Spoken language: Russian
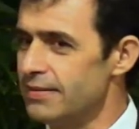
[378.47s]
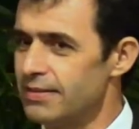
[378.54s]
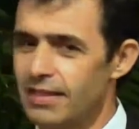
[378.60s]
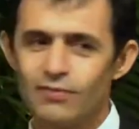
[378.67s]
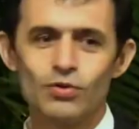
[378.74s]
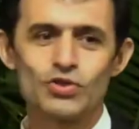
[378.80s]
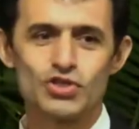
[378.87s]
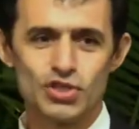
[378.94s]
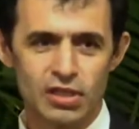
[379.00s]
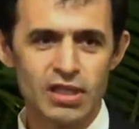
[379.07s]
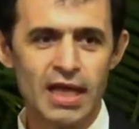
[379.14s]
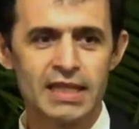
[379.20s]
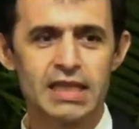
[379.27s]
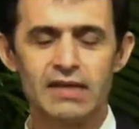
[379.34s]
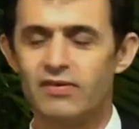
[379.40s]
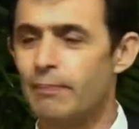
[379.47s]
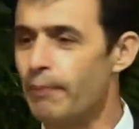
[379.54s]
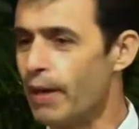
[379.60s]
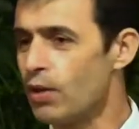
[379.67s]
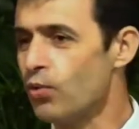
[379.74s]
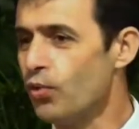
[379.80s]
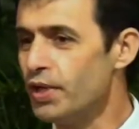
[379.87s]
того желанного
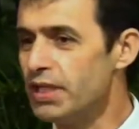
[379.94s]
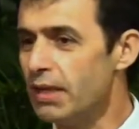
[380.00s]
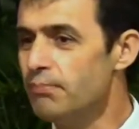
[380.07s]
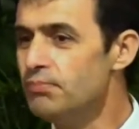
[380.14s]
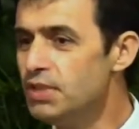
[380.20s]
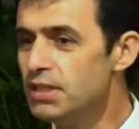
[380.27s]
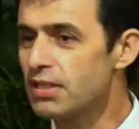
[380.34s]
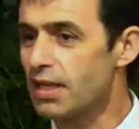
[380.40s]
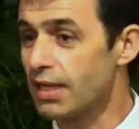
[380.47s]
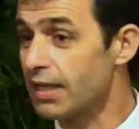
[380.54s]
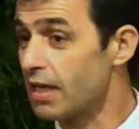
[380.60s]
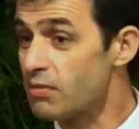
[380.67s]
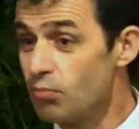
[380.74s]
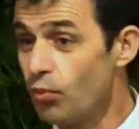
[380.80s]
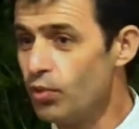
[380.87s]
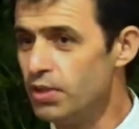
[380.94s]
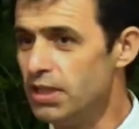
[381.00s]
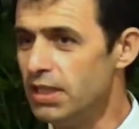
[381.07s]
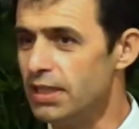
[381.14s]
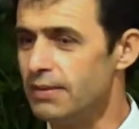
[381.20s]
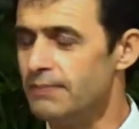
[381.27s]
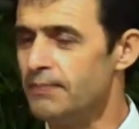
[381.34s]
покоя, мира,
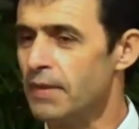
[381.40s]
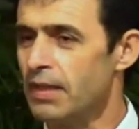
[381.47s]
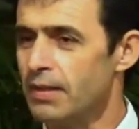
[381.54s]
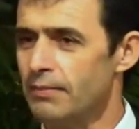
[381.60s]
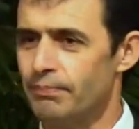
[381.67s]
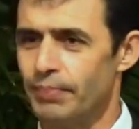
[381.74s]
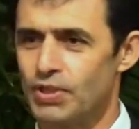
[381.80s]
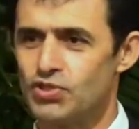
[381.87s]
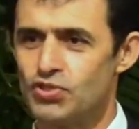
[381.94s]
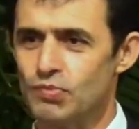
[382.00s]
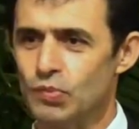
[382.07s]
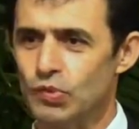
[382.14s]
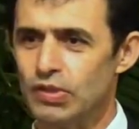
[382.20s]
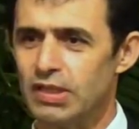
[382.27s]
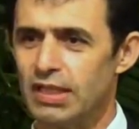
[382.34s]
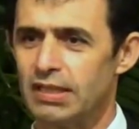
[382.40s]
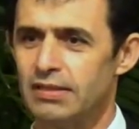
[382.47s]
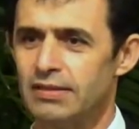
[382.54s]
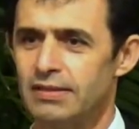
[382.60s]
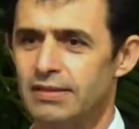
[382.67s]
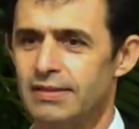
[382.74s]
гармонии почему-то